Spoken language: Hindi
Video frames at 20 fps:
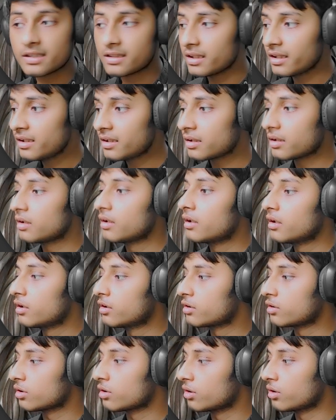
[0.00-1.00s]
दैट्स इट
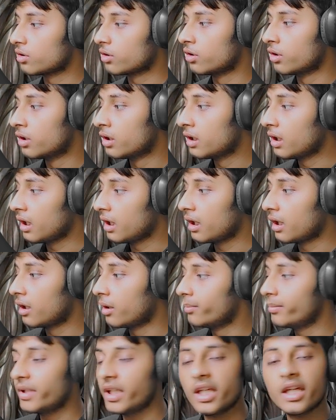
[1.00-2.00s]
सो
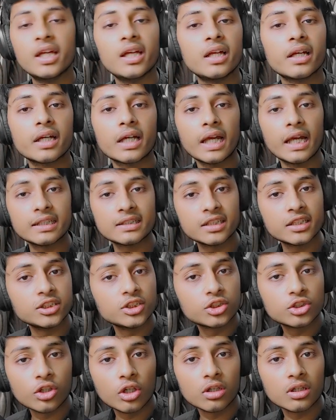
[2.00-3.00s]
हमने कैसे
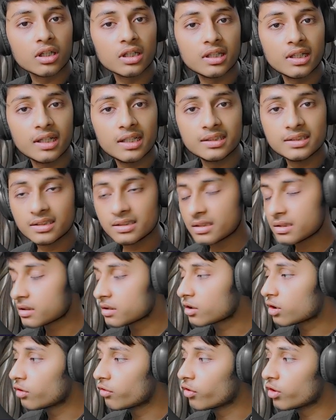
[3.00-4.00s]
इंस्टॉल करना है जिस
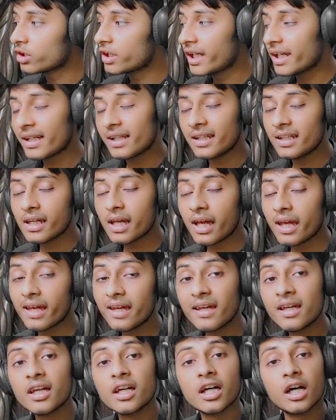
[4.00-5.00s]
को वो देख लिया
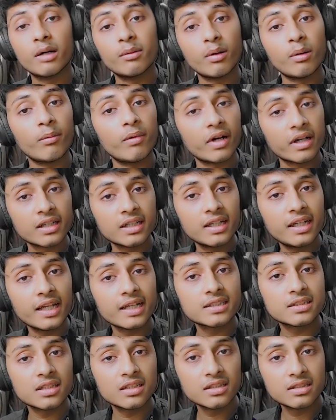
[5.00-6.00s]
है अब हम अगले
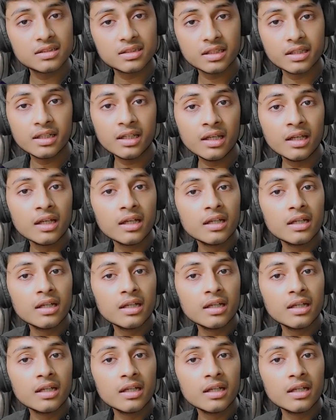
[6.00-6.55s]
लेक्चर से